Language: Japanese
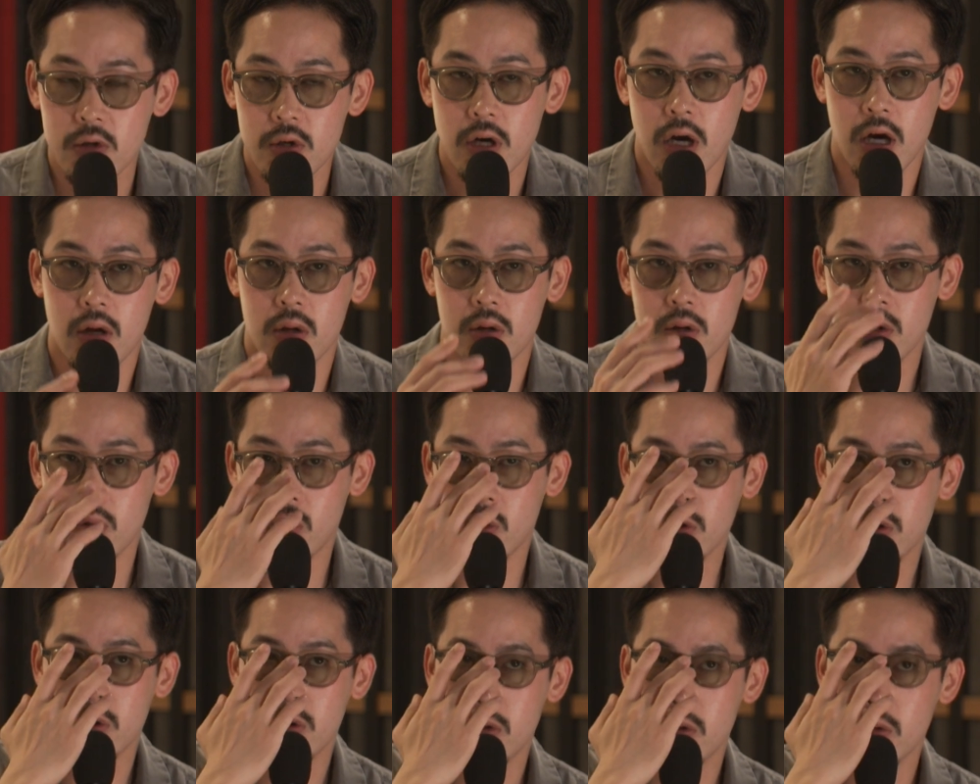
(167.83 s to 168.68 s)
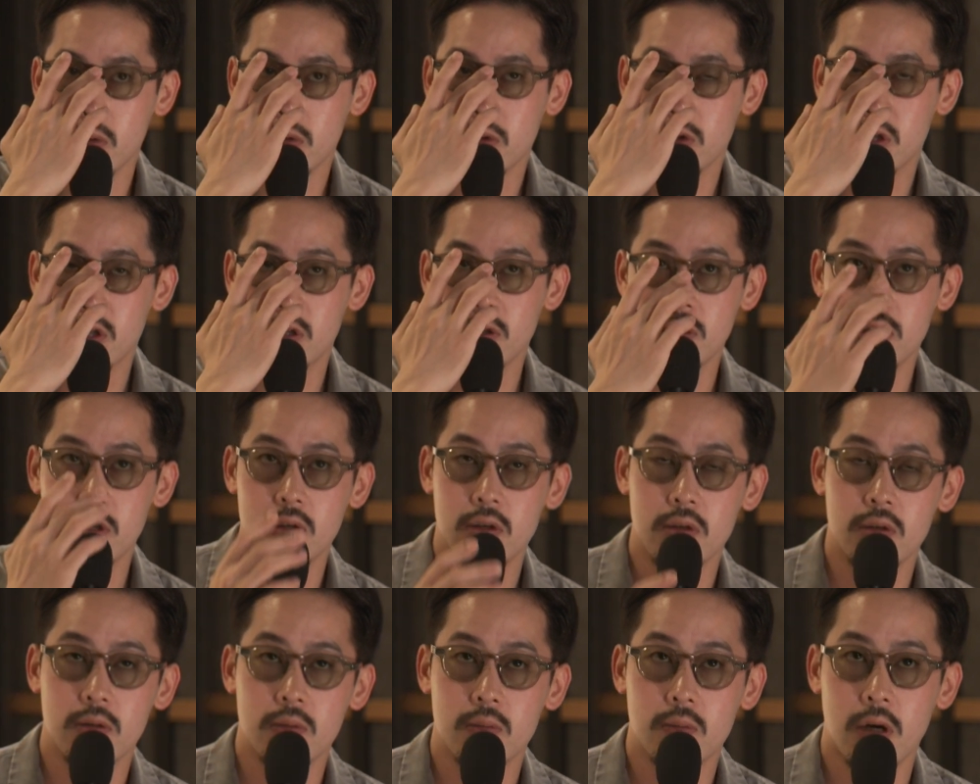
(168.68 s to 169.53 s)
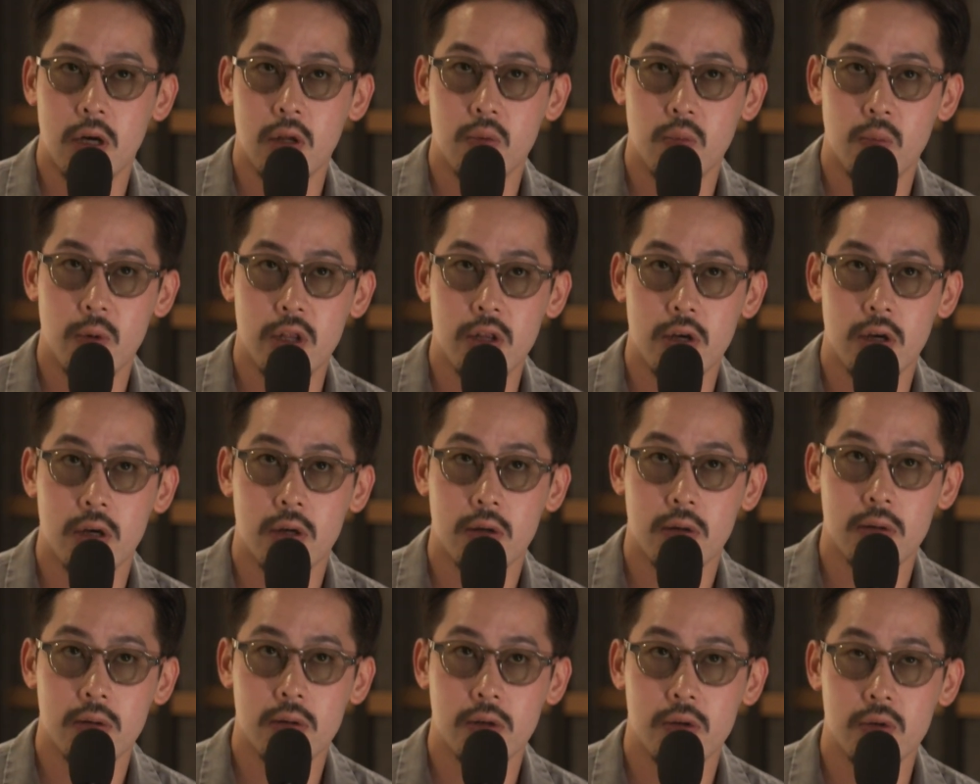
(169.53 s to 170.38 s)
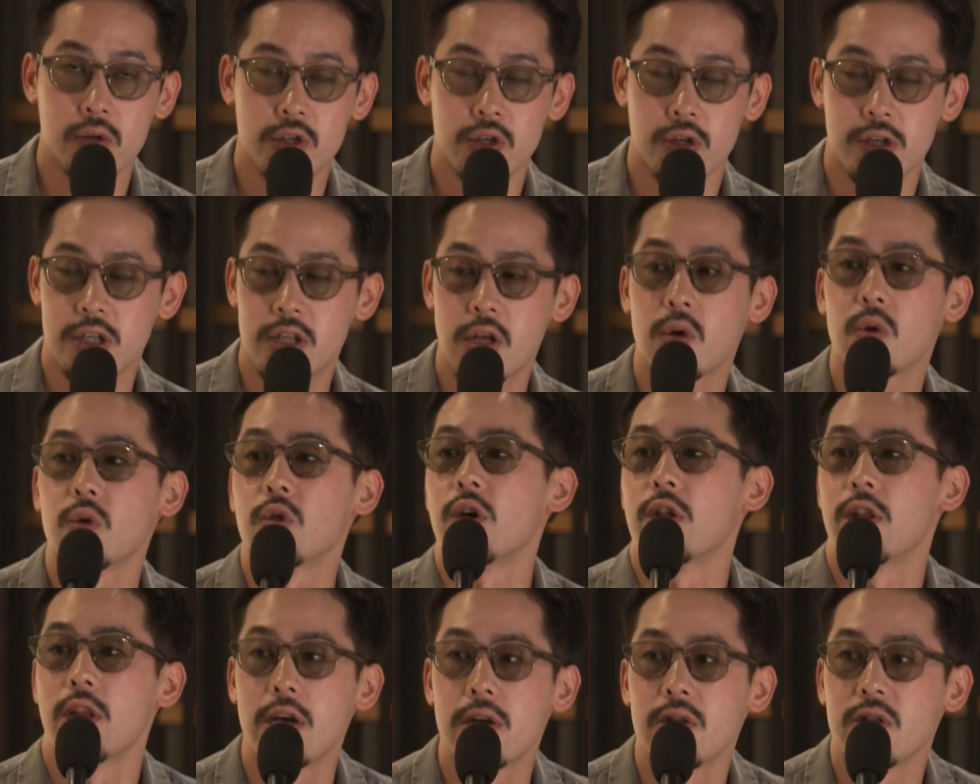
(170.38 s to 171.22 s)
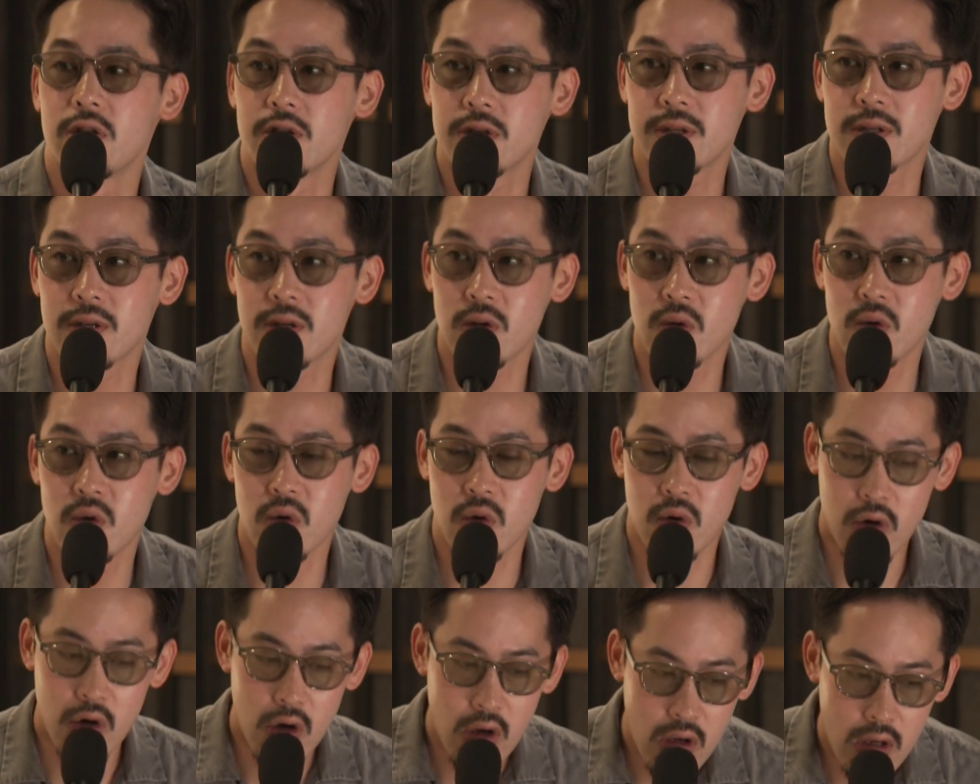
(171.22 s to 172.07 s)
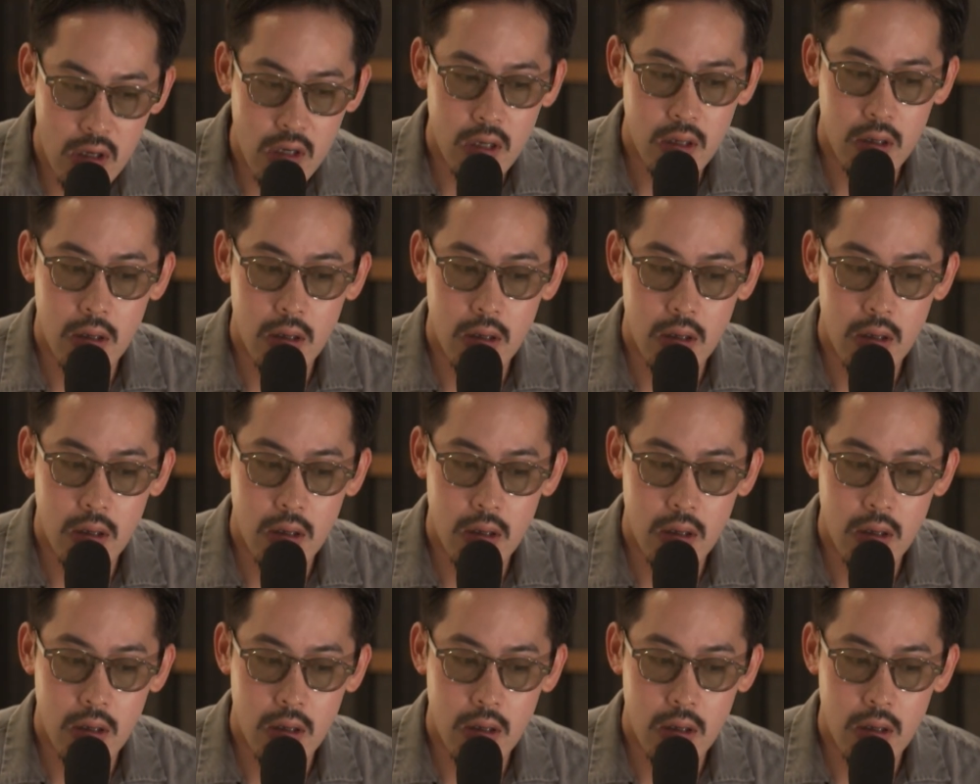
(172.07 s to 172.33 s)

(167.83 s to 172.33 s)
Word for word: あ今年あのまだ両親来たことはないんですけど、うん、